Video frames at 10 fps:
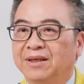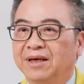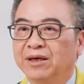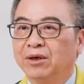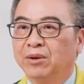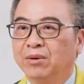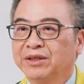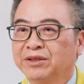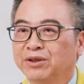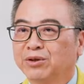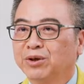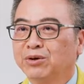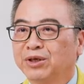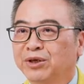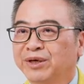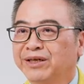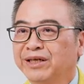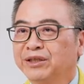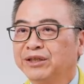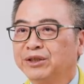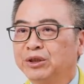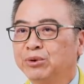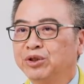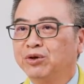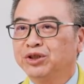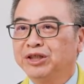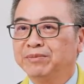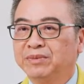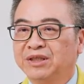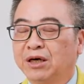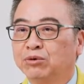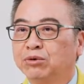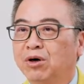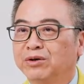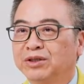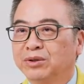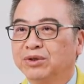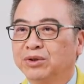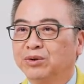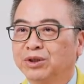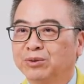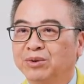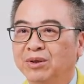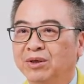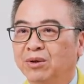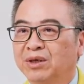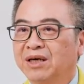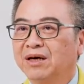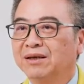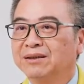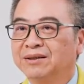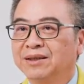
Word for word: 大家好，我是中央流行疫情指挥中心社区防疫组的组长何家刚。